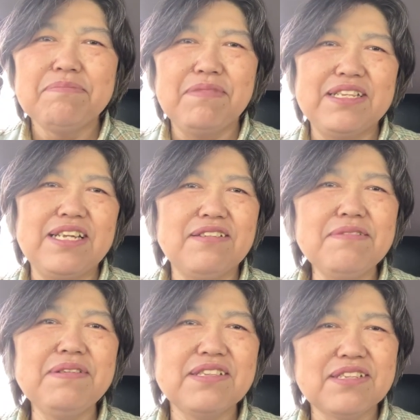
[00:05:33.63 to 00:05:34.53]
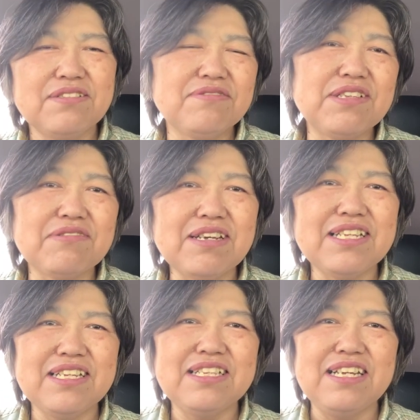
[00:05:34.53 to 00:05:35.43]
まあ、例えばですけど女性の方
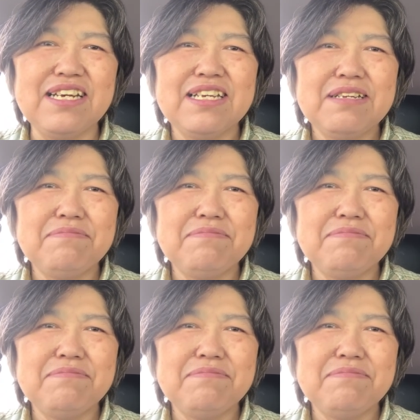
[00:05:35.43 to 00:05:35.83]
だったら、